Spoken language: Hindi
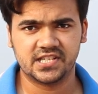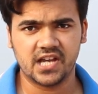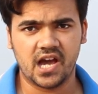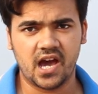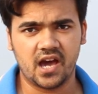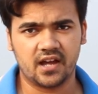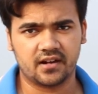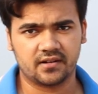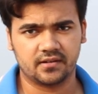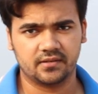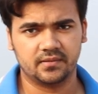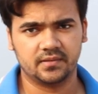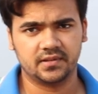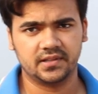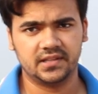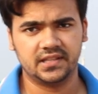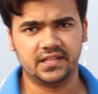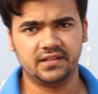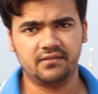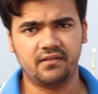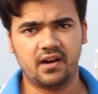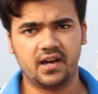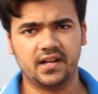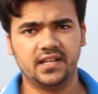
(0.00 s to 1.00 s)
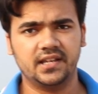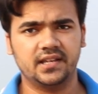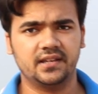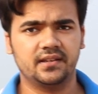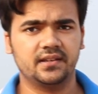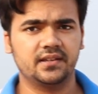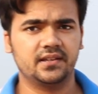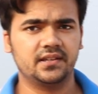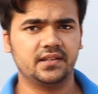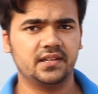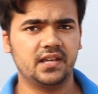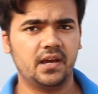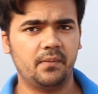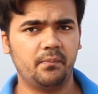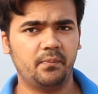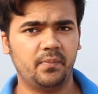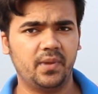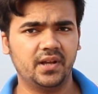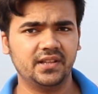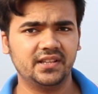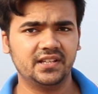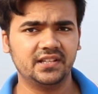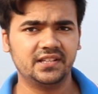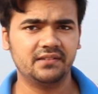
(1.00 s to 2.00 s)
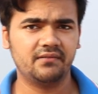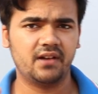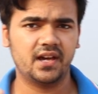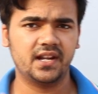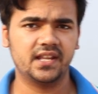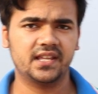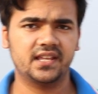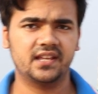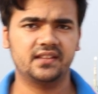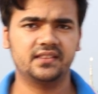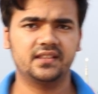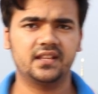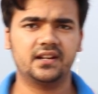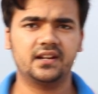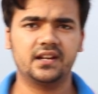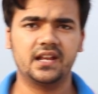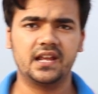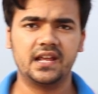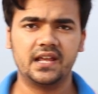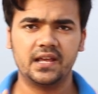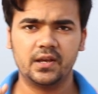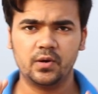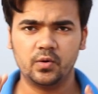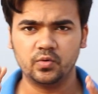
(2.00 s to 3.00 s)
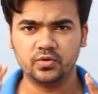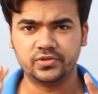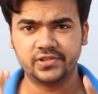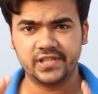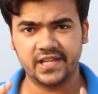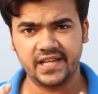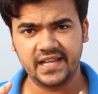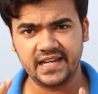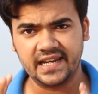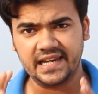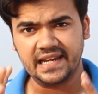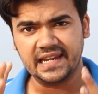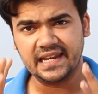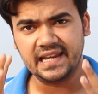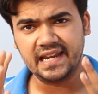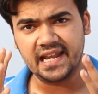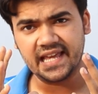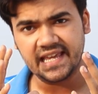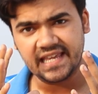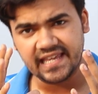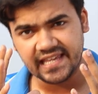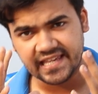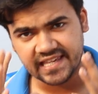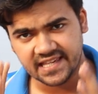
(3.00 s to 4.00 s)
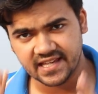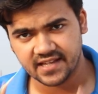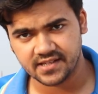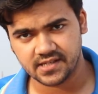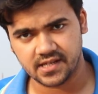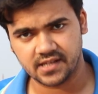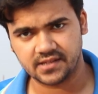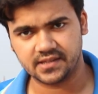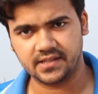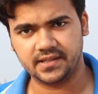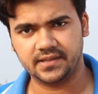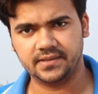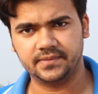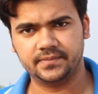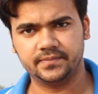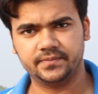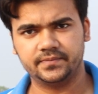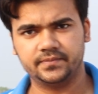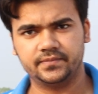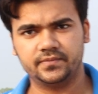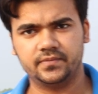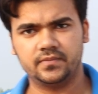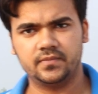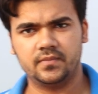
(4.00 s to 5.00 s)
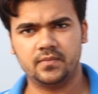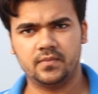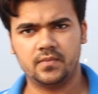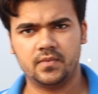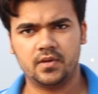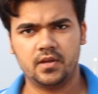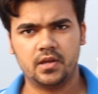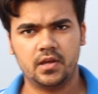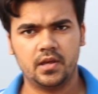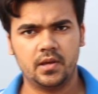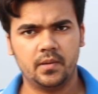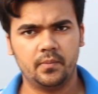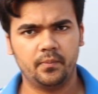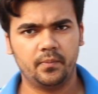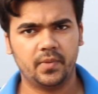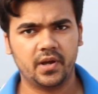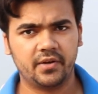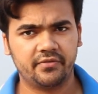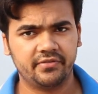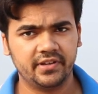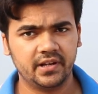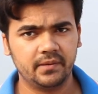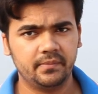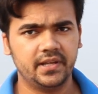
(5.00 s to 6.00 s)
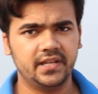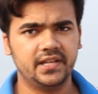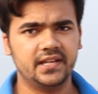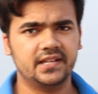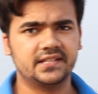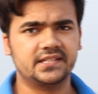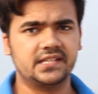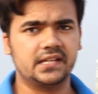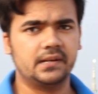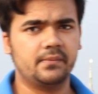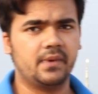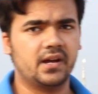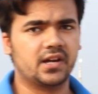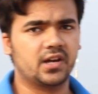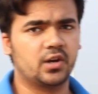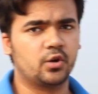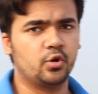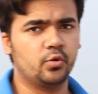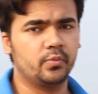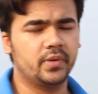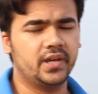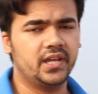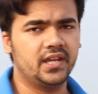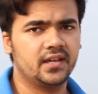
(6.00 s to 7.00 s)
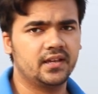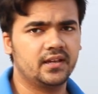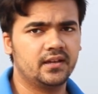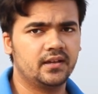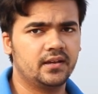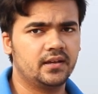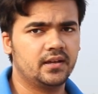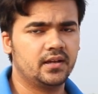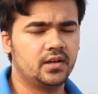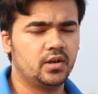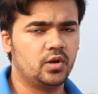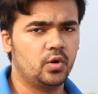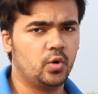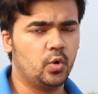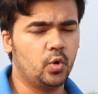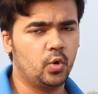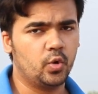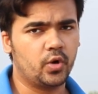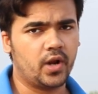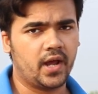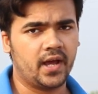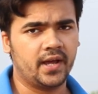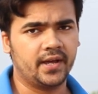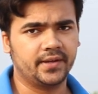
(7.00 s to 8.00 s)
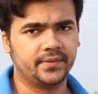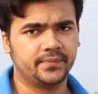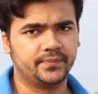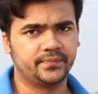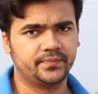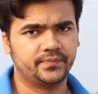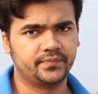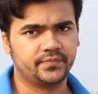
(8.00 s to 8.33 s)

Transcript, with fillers: चार दीवारी या बंद दीवारी के अंदर उसे नहीं किया जाता है पर फिर भी ये सिनेमा घरों में हो रहा है